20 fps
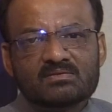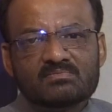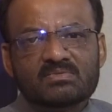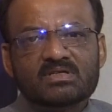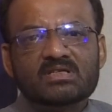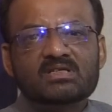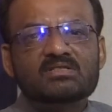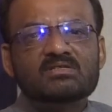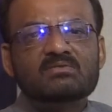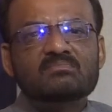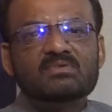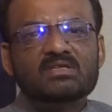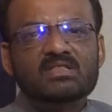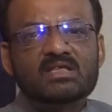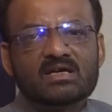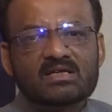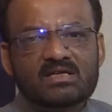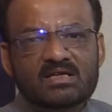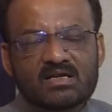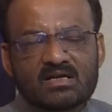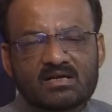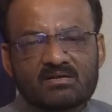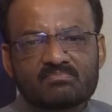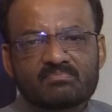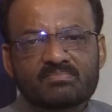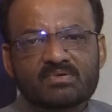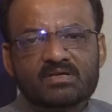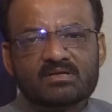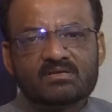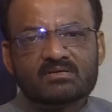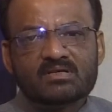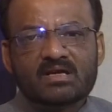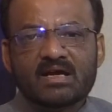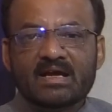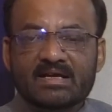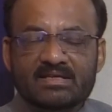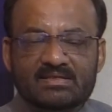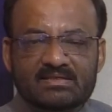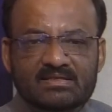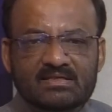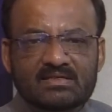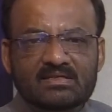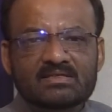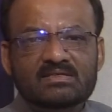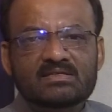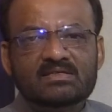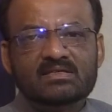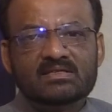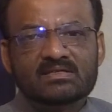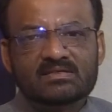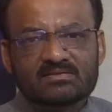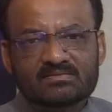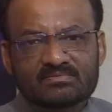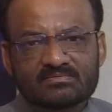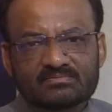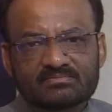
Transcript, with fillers: बड़ी जिम्मेदारियां हम पर आयद की गई हैं